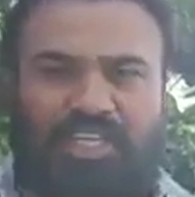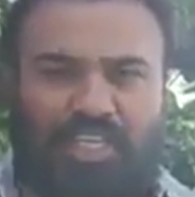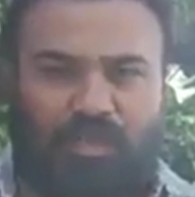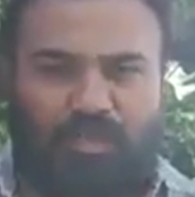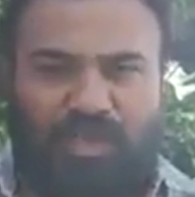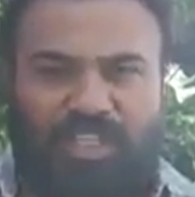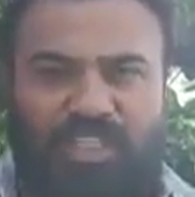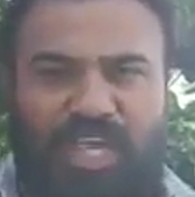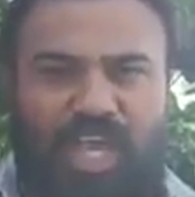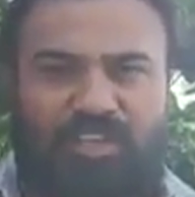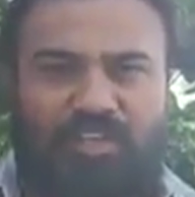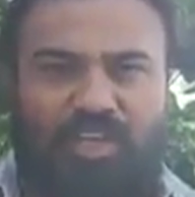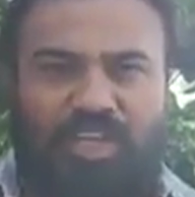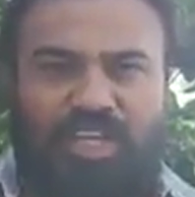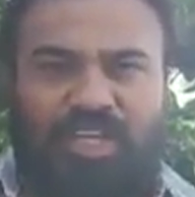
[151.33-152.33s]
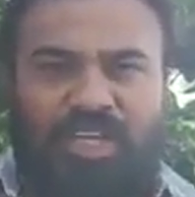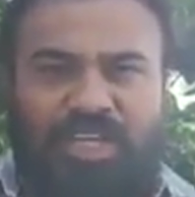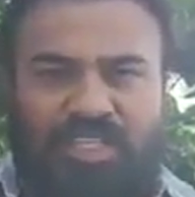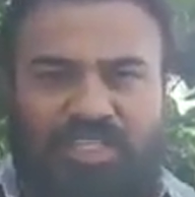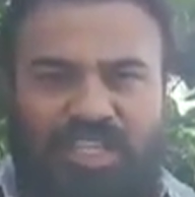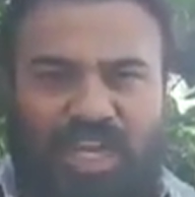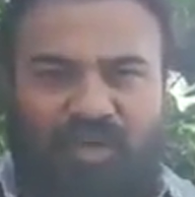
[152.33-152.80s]
అసలు విద్యార్థుల్ని
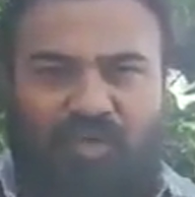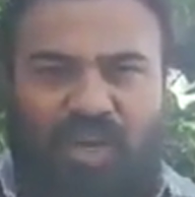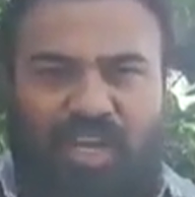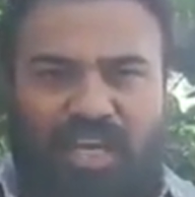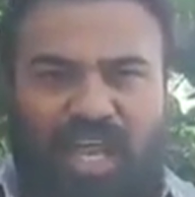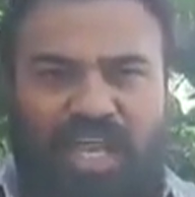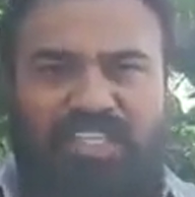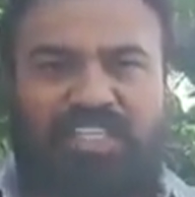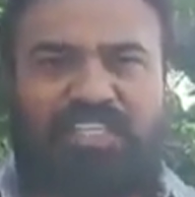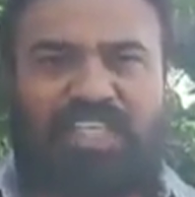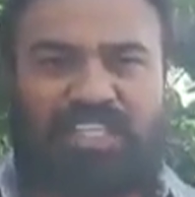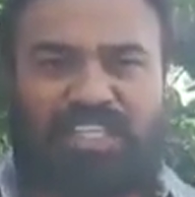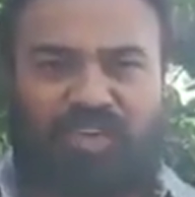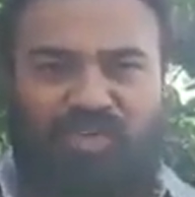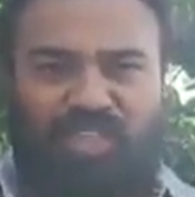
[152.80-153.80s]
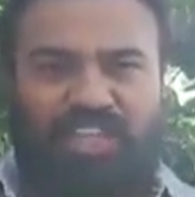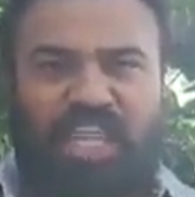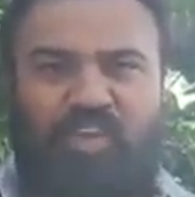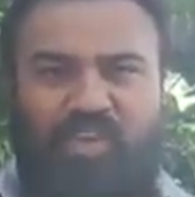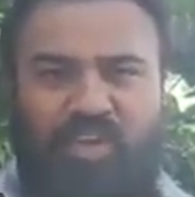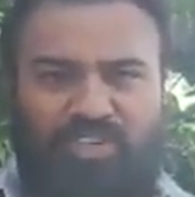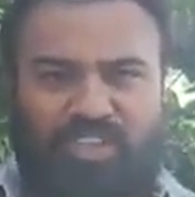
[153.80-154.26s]
సర్వనాశనం చేసి
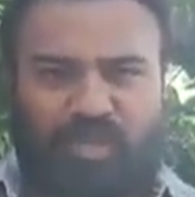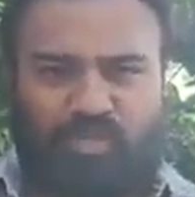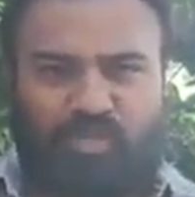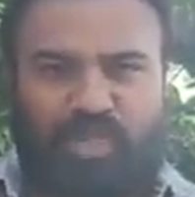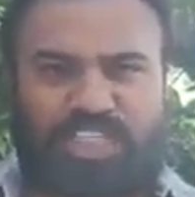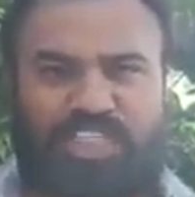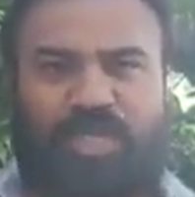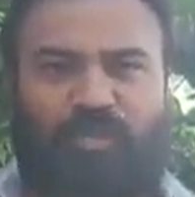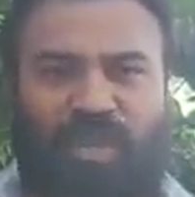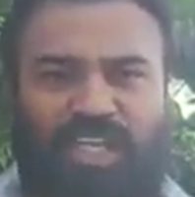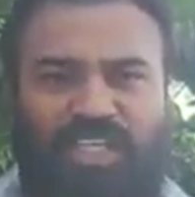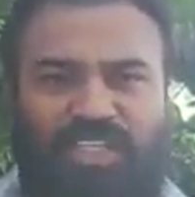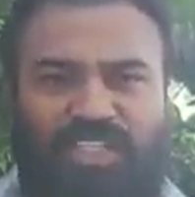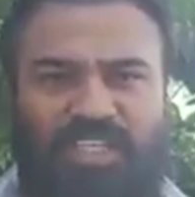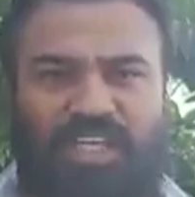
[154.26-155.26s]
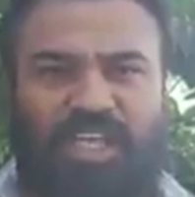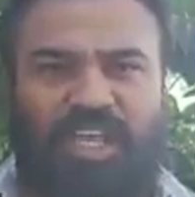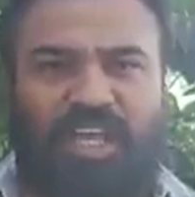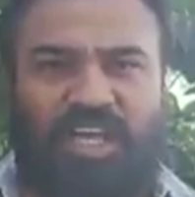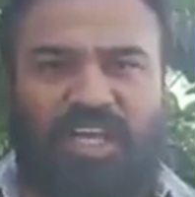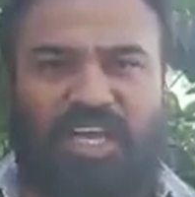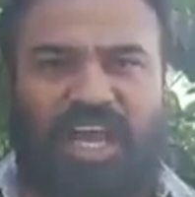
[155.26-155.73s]
విద్యా వ్యవస్థను భ్రష్టు పట్టించి
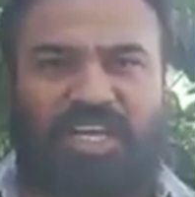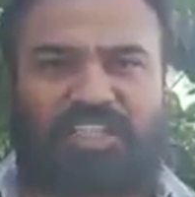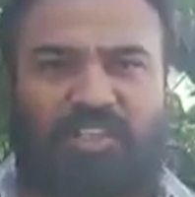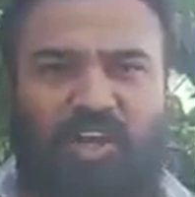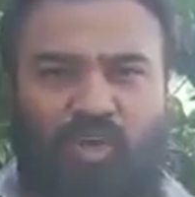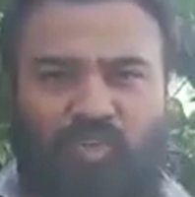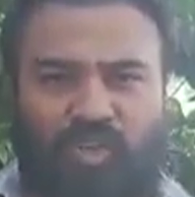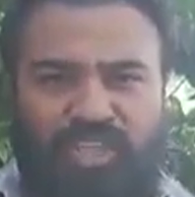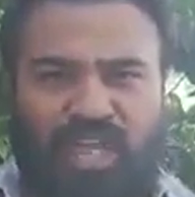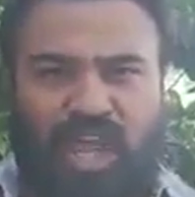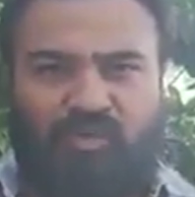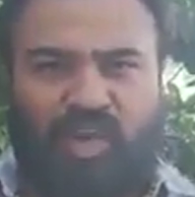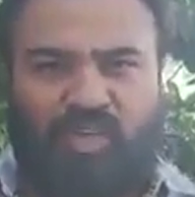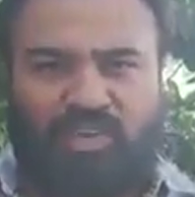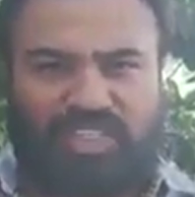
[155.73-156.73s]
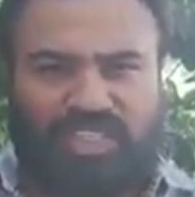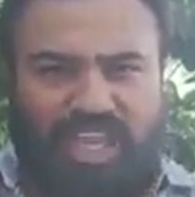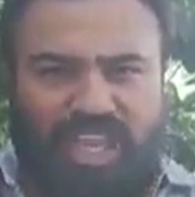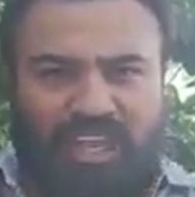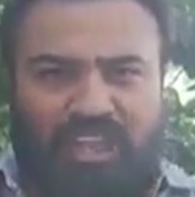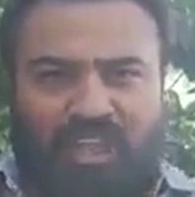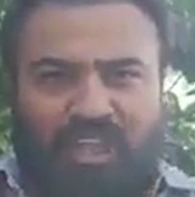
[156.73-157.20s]
రాష్ట్రంలో విద్యా
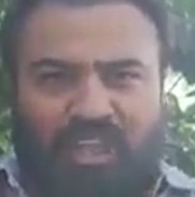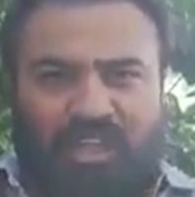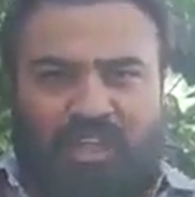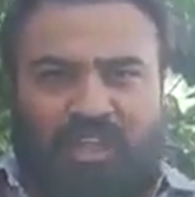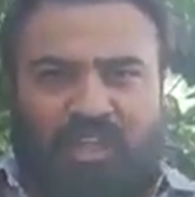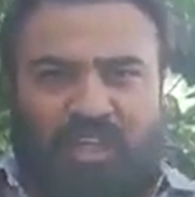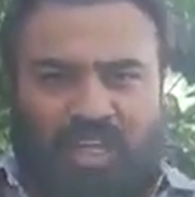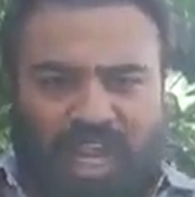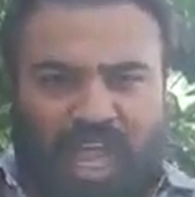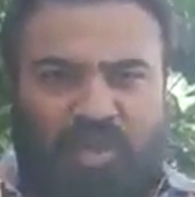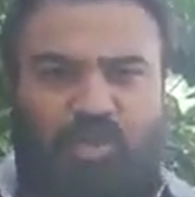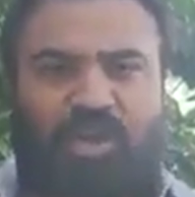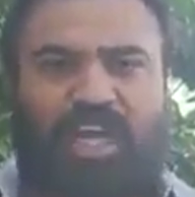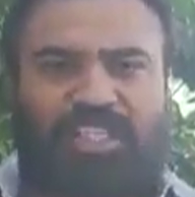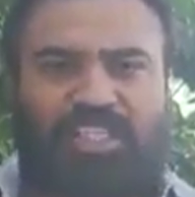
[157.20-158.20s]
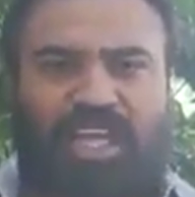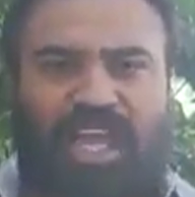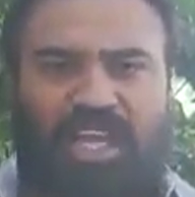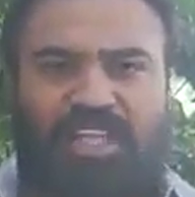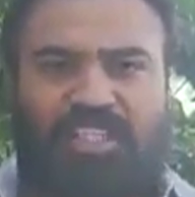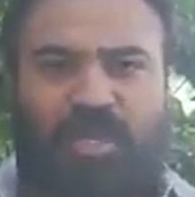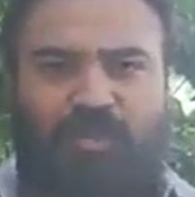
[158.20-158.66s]
వ్యవస్థ లేకుండా
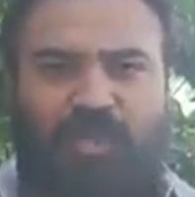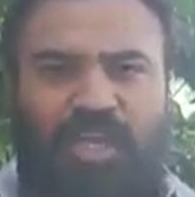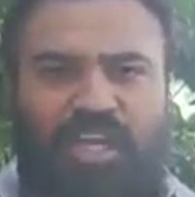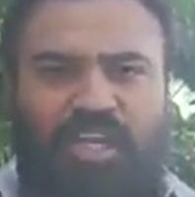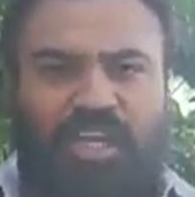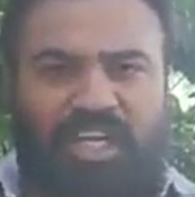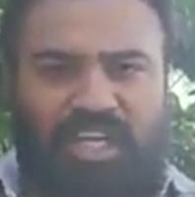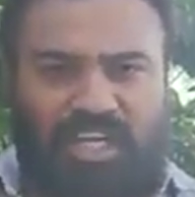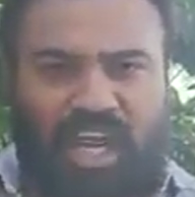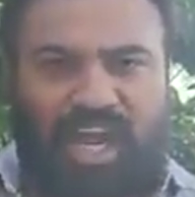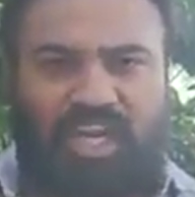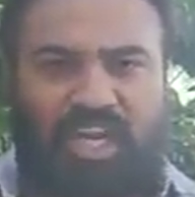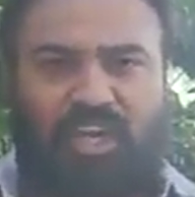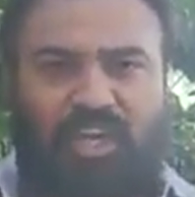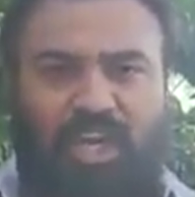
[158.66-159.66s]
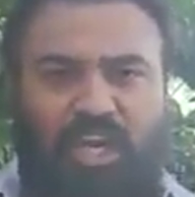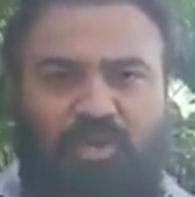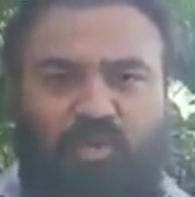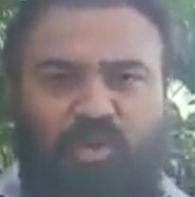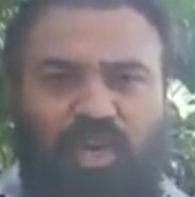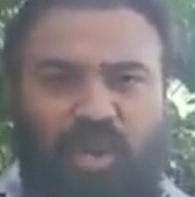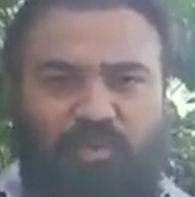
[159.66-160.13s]
చేయాలని చెప్పి కంకణం
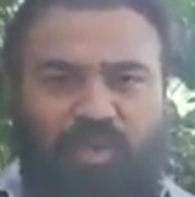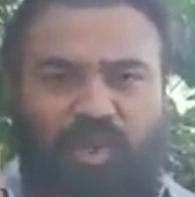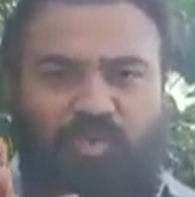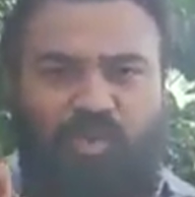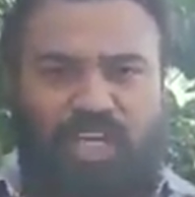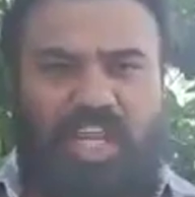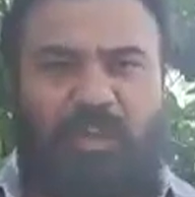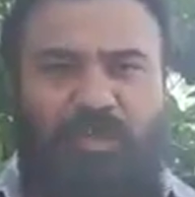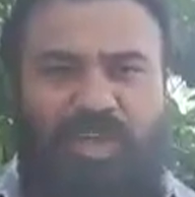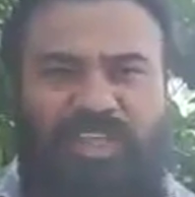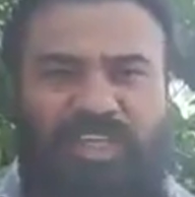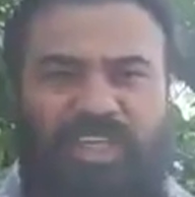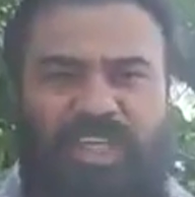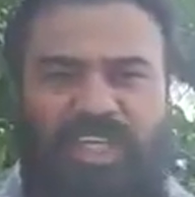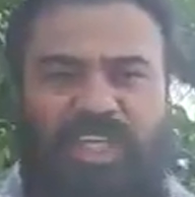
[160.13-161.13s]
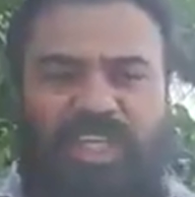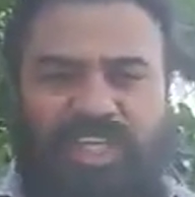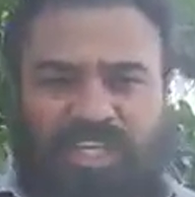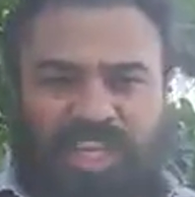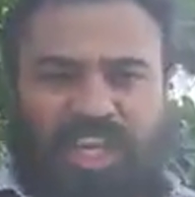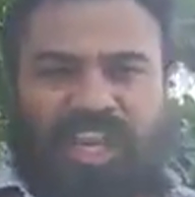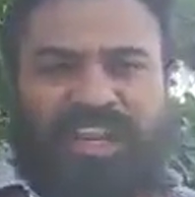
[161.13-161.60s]
కట్టుకున్న మీ ముఖ్యమంత్రిని
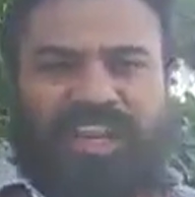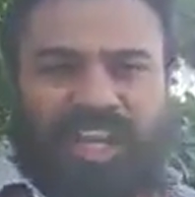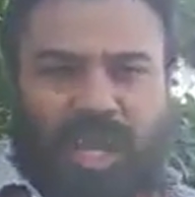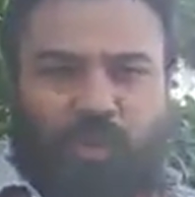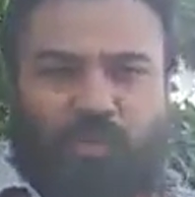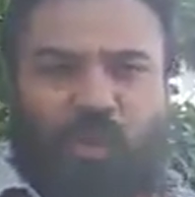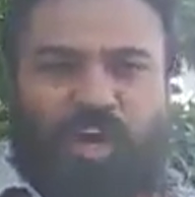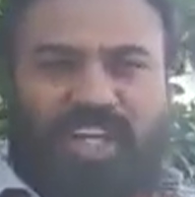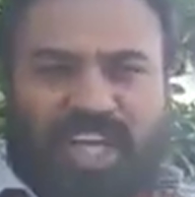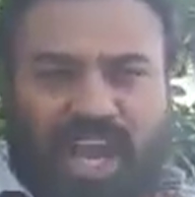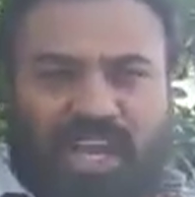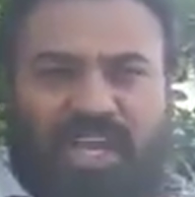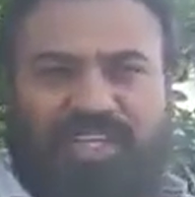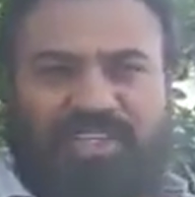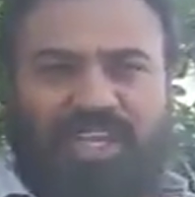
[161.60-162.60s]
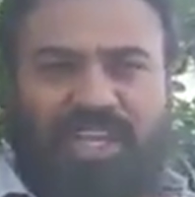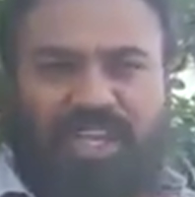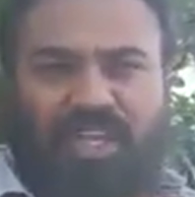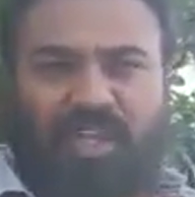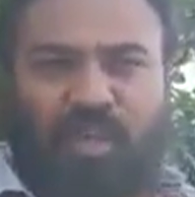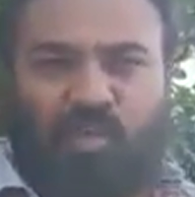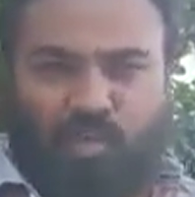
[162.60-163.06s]
నిలయండి ఆ పోటీగాళ్ళు అయితే
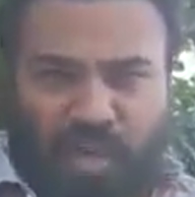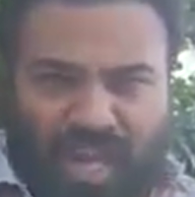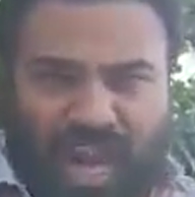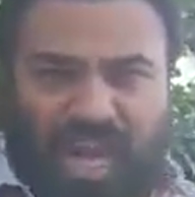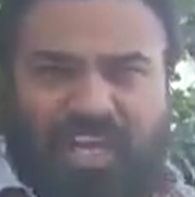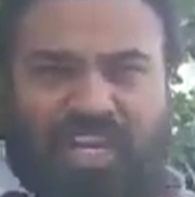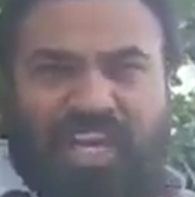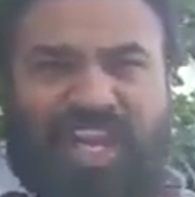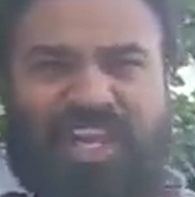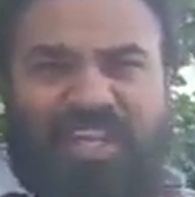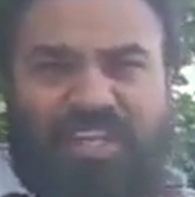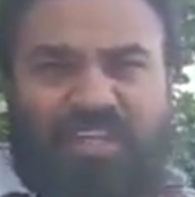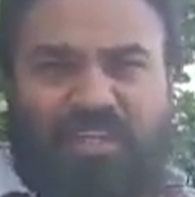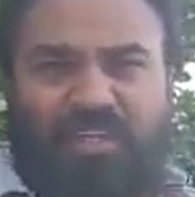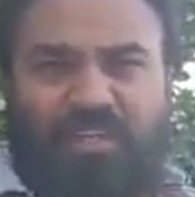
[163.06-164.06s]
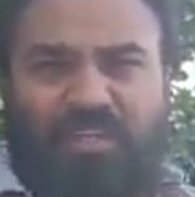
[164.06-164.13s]
పోయి ఆడ నిలయి